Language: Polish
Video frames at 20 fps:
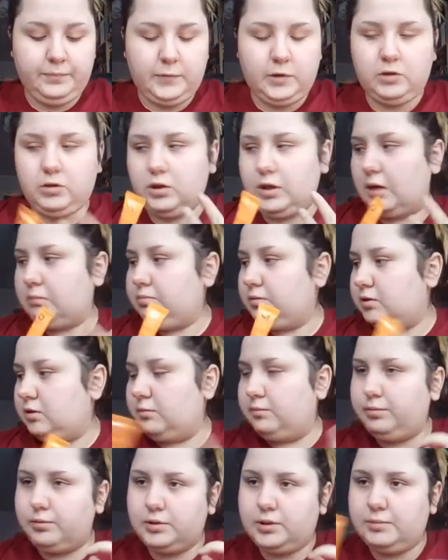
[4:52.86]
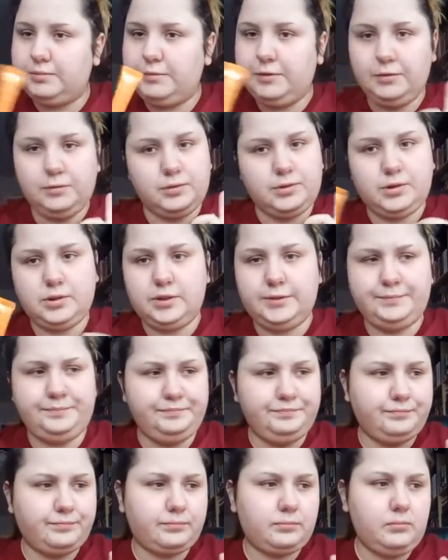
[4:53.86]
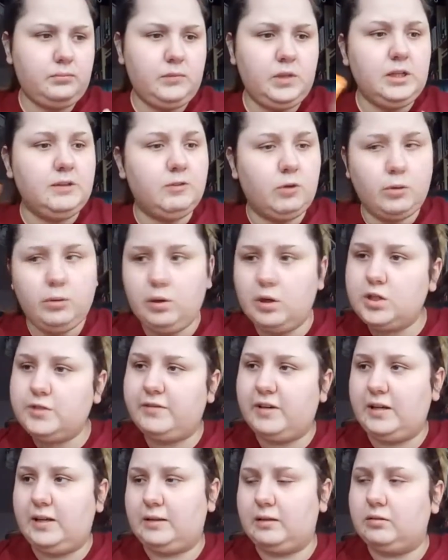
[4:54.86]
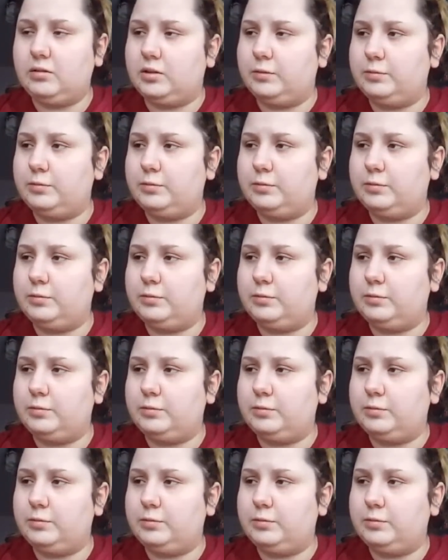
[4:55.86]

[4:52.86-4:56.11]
Tylko jakby są plusy, minusy w ogóle używania tego